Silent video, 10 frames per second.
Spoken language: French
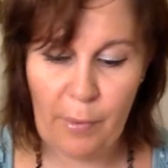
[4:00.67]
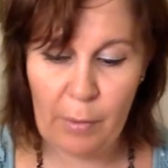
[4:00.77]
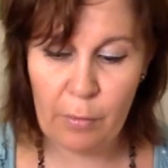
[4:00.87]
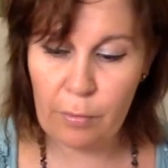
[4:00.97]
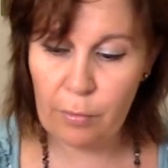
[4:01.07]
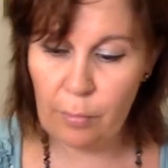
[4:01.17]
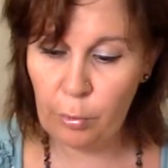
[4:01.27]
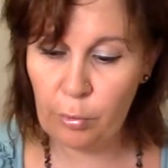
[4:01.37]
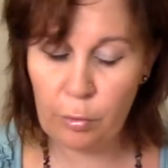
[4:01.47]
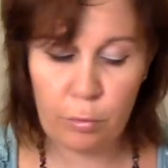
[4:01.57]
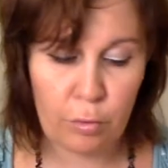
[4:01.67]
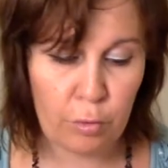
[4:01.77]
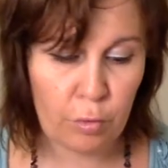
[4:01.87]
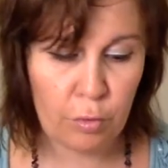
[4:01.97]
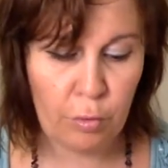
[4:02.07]
l'auteur de
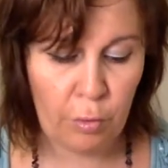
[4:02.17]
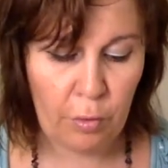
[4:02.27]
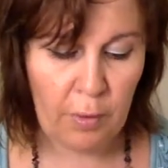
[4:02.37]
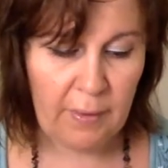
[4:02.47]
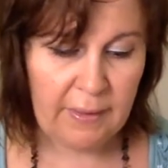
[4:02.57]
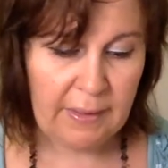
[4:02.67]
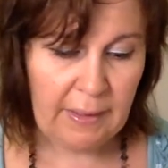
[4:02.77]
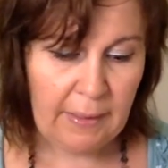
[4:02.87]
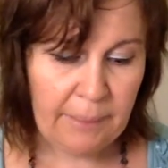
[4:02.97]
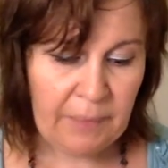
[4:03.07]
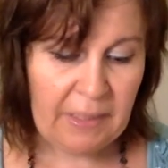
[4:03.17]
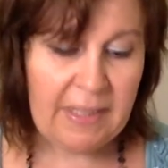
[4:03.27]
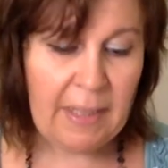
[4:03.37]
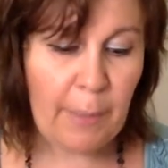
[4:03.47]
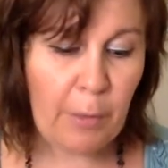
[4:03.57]
ce jeu.
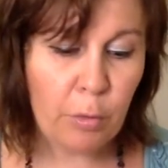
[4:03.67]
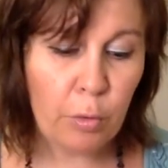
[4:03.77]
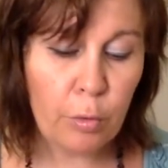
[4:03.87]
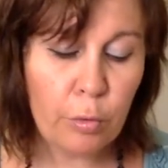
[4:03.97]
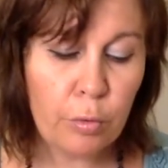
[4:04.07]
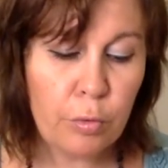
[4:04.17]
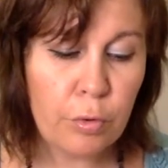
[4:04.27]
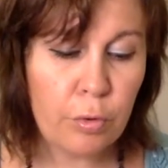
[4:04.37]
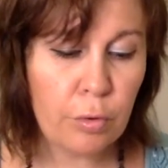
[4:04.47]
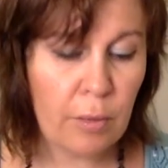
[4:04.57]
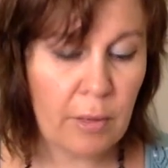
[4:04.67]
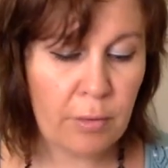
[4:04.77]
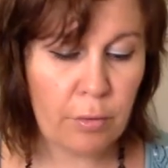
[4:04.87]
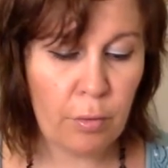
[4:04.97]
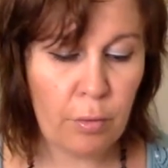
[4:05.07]
Il n'y a pas eu de retouches, elles
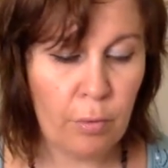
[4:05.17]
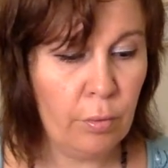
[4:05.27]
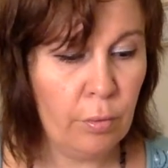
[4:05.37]
sont